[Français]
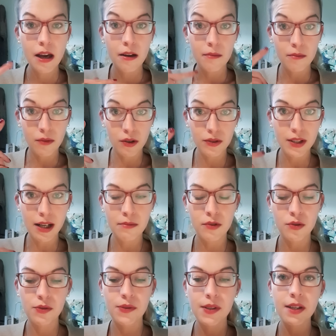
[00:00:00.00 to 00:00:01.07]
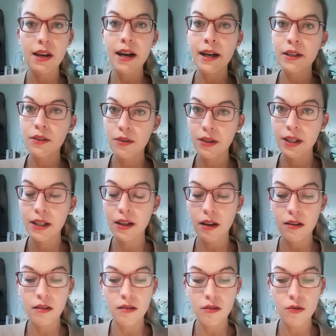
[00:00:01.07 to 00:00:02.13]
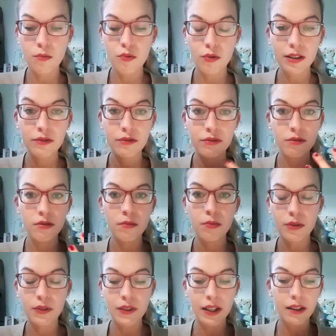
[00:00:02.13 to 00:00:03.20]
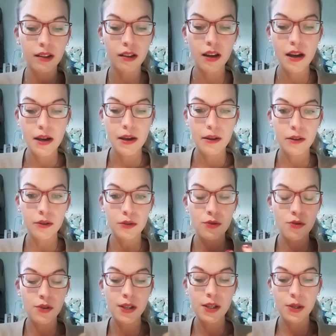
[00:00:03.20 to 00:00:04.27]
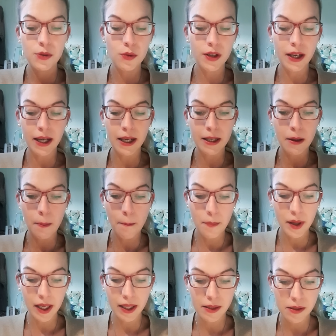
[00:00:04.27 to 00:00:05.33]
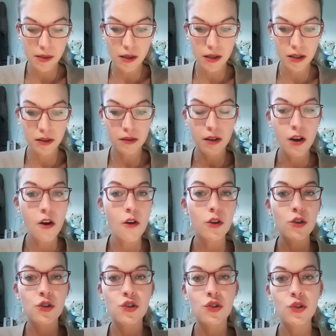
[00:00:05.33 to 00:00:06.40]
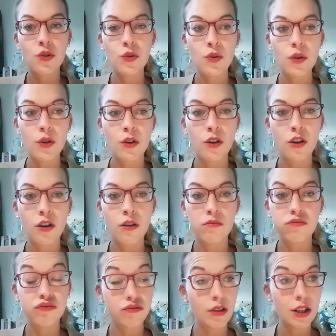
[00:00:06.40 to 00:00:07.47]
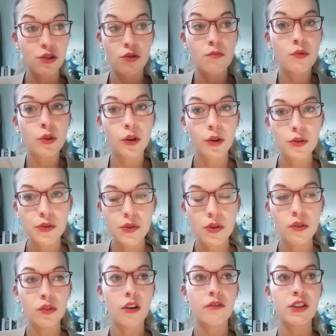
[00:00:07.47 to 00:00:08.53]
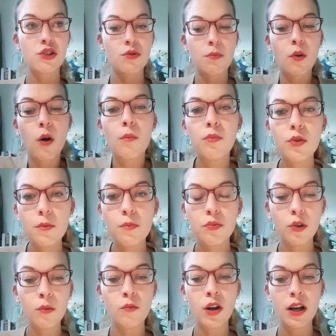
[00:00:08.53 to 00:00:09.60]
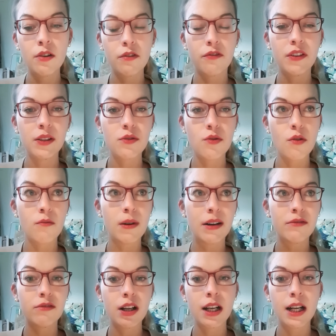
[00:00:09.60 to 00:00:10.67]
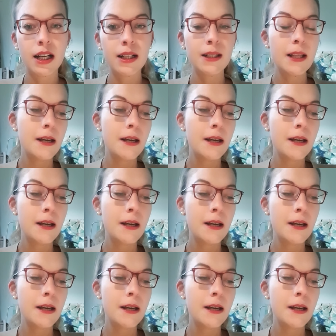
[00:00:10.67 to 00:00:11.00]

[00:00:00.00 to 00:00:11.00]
mentalement aussi, à accueillir le point de vue peut-être de X ou Y personne, je, euh, ouais, je me recentre, en fait, je prends plus pour moi le fait que, ben voilà,